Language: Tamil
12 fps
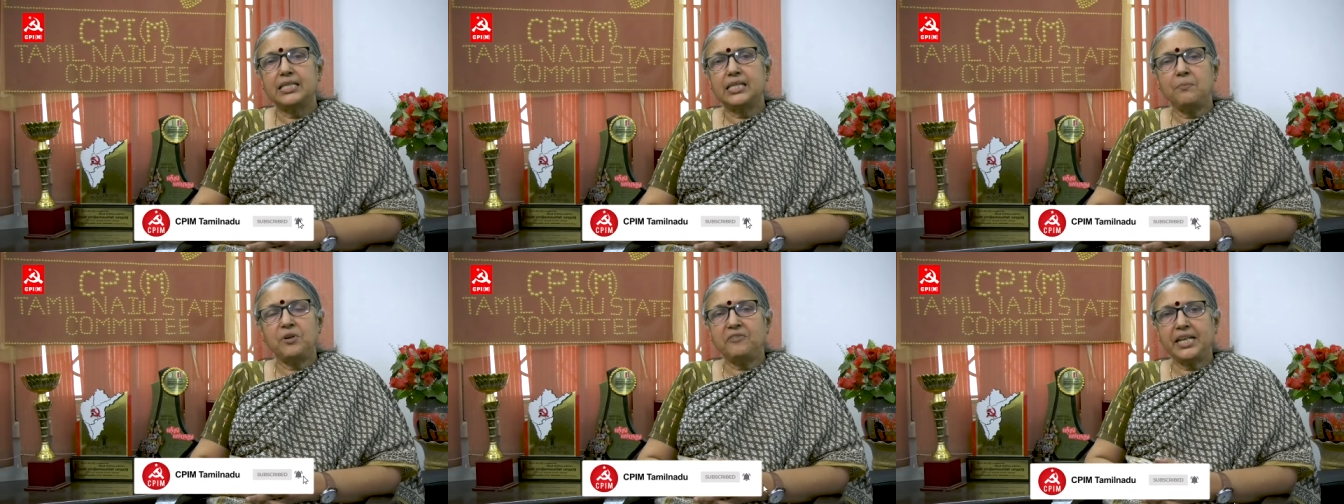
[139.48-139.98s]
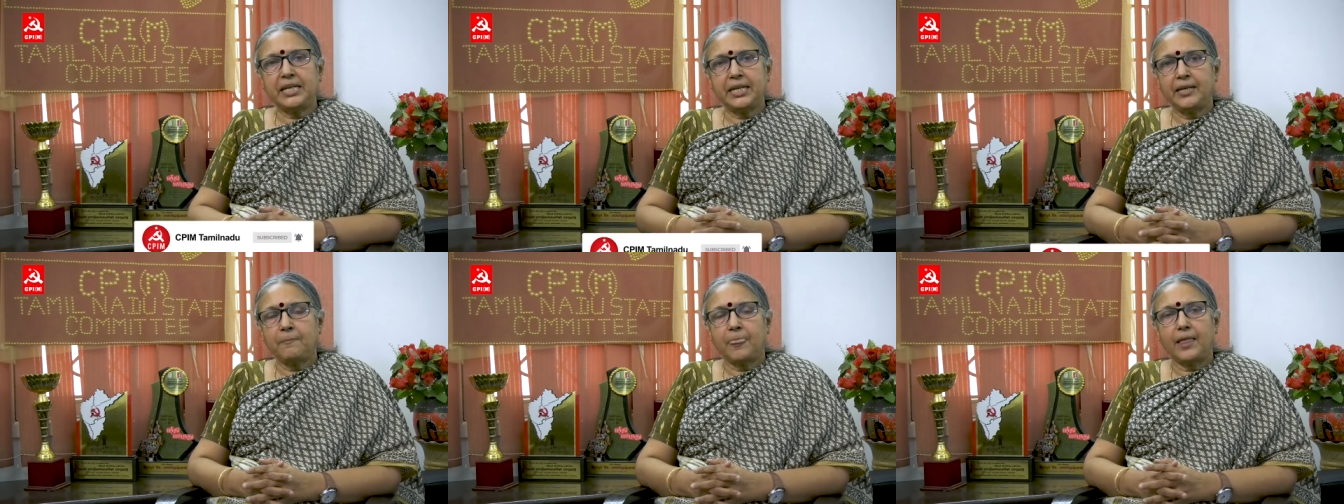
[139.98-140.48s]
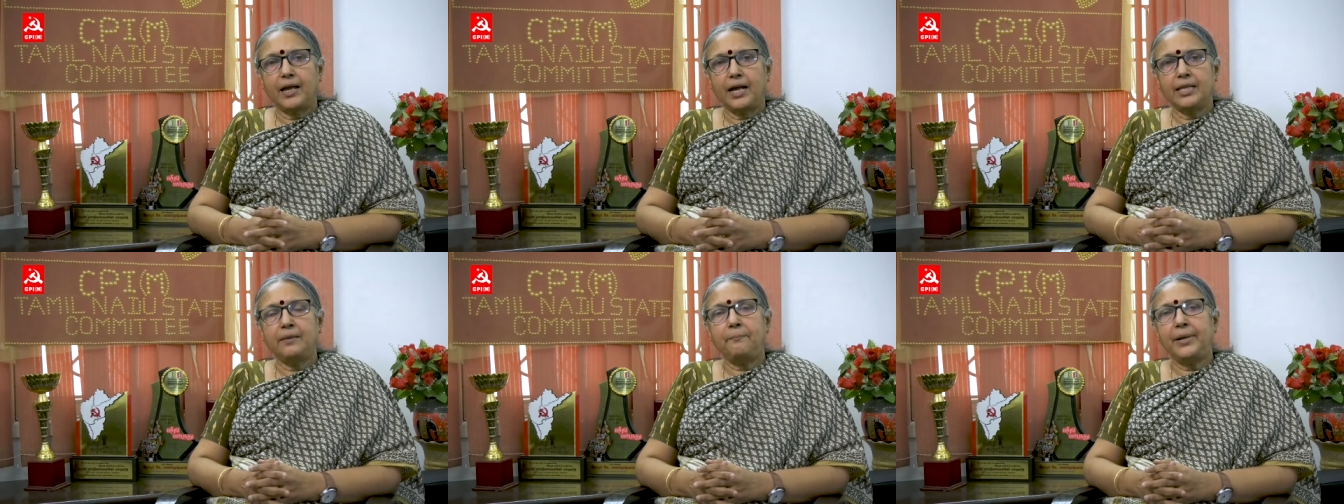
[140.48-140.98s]
சம்பவம் என்ன
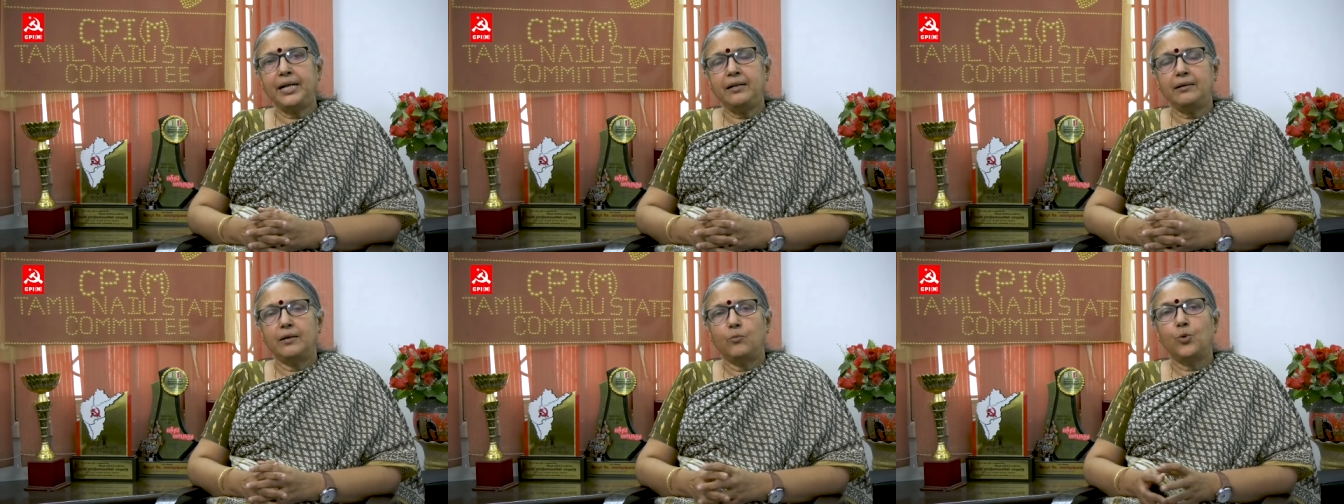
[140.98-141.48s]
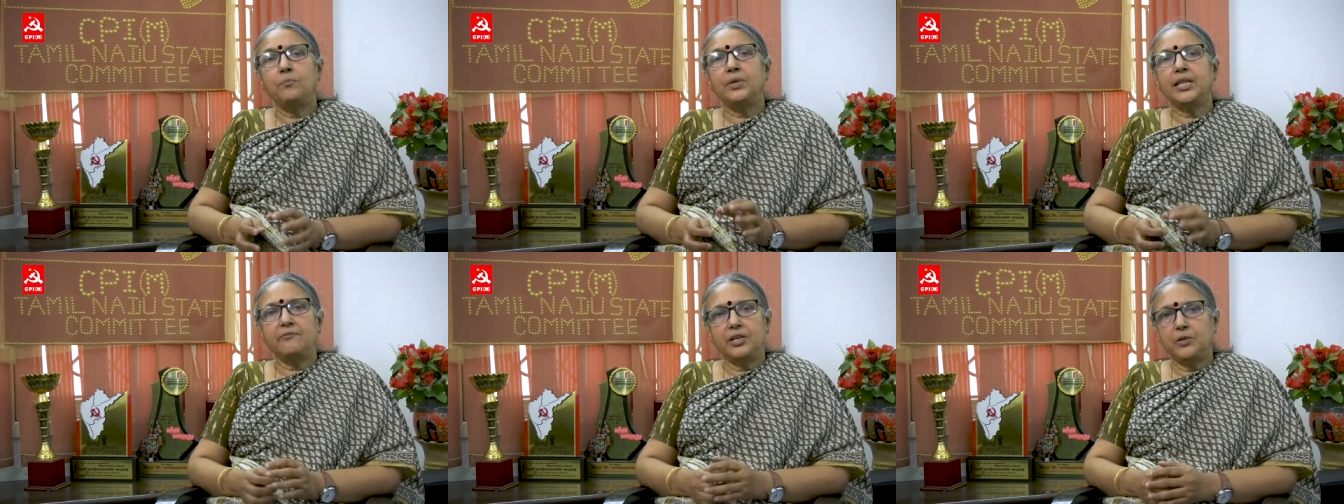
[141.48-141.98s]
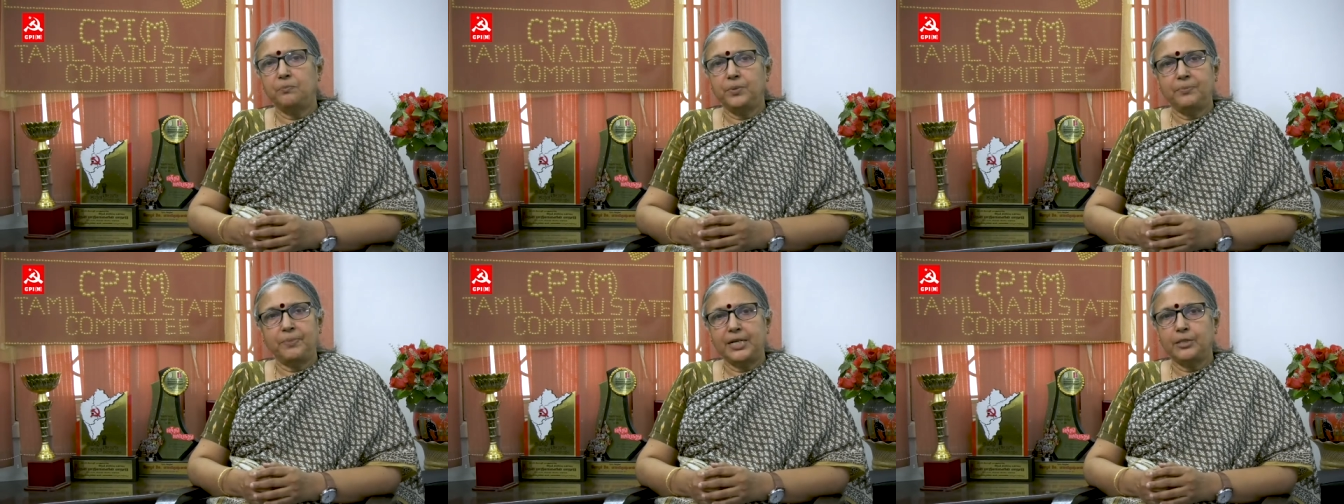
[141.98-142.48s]
அந்த பெண் ஒன்பதாம்
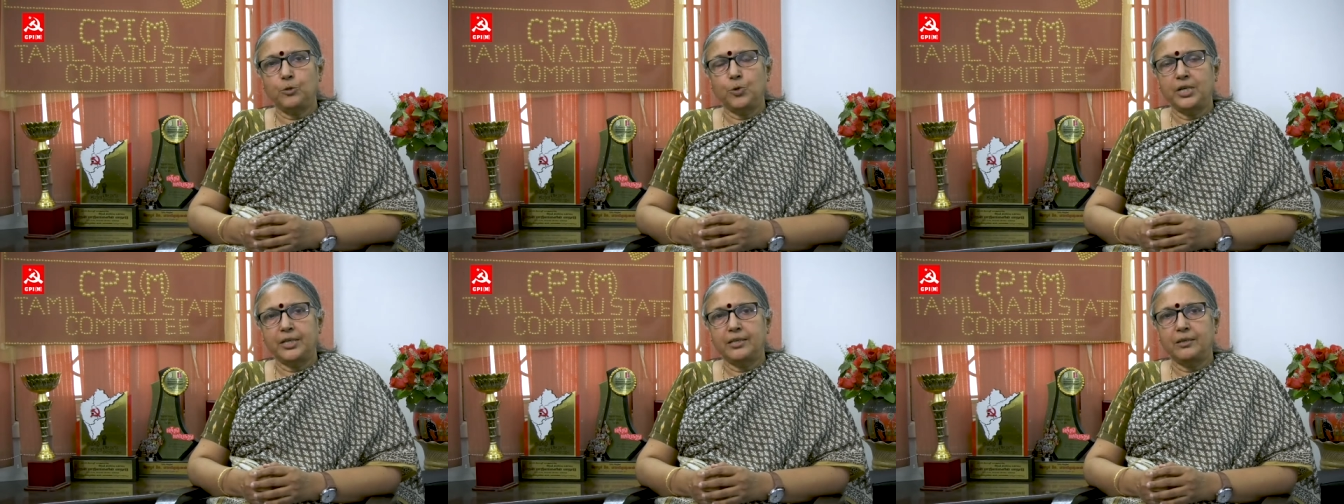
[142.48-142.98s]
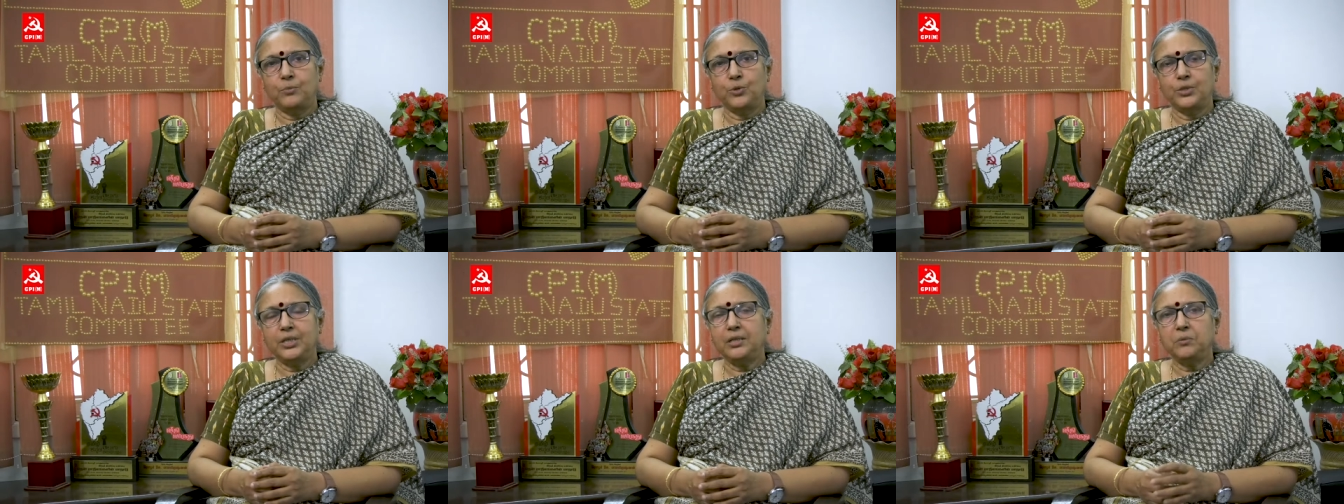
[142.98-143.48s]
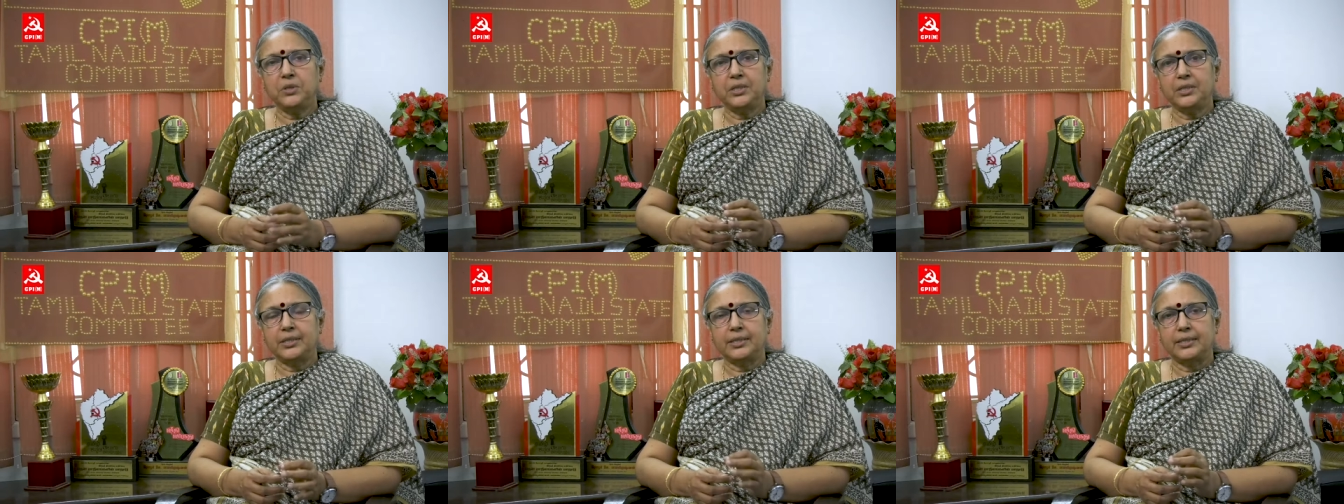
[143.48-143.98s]
வகுப்பு படித்துக் கொண்டிருந்த போது
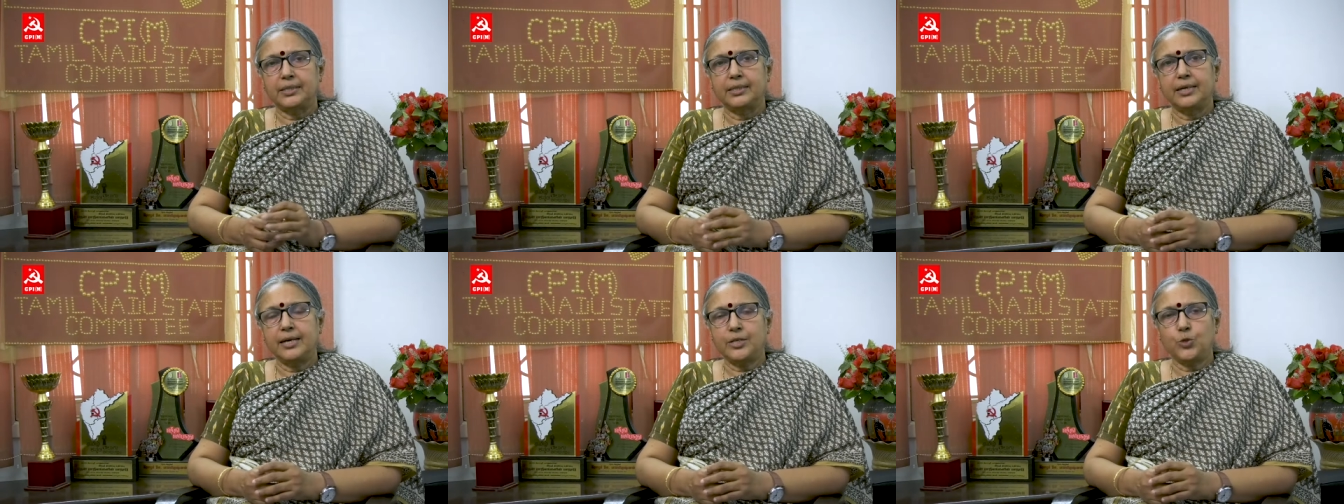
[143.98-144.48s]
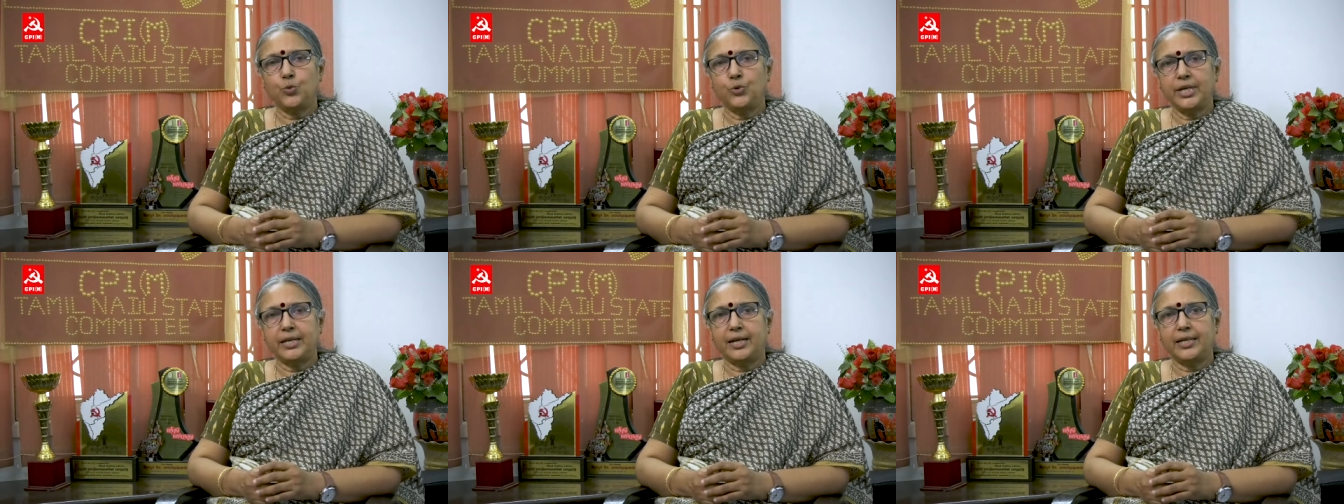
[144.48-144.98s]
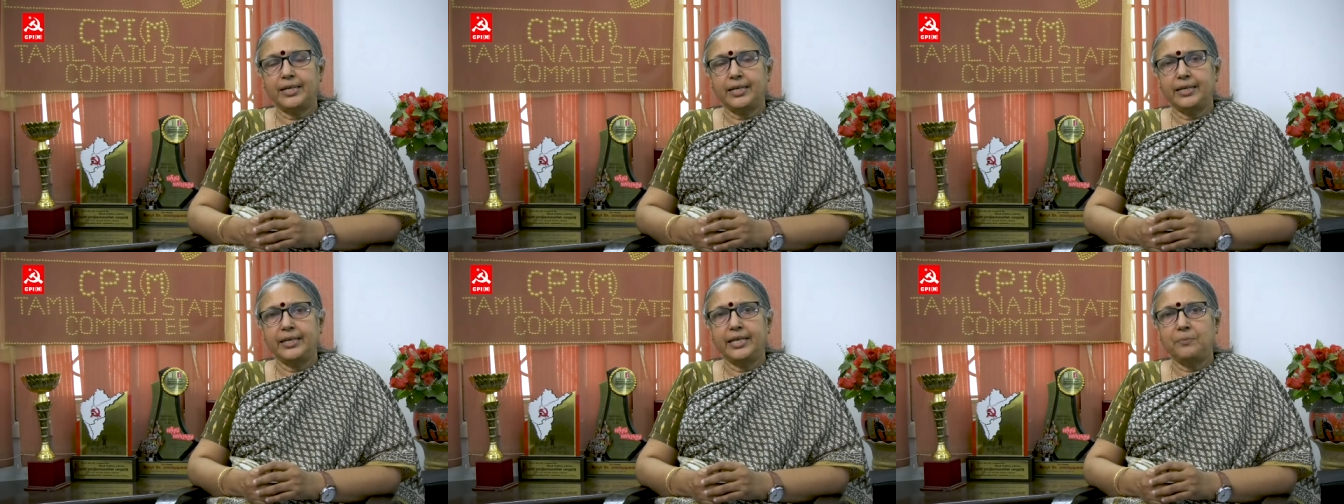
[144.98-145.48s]
ஒரு அரசு ஊழியராக
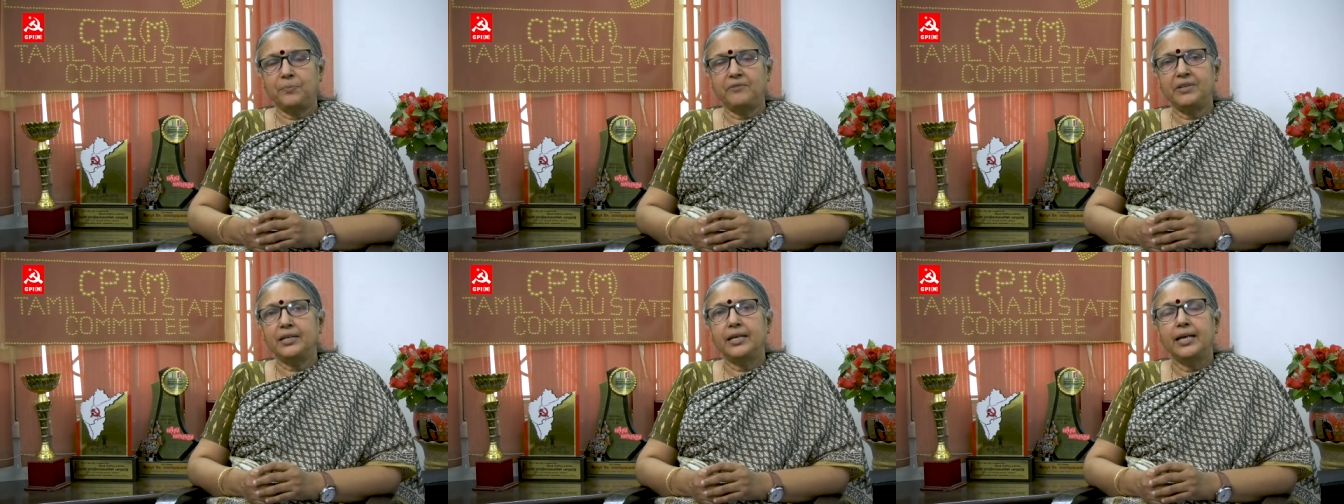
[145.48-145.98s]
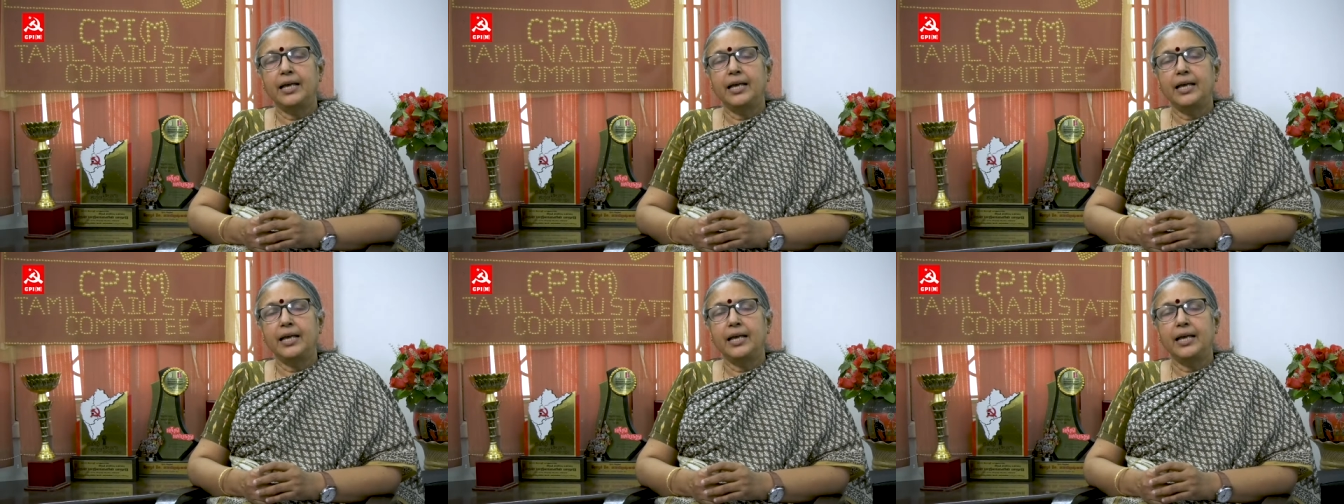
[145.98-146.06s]
இருப்பவர்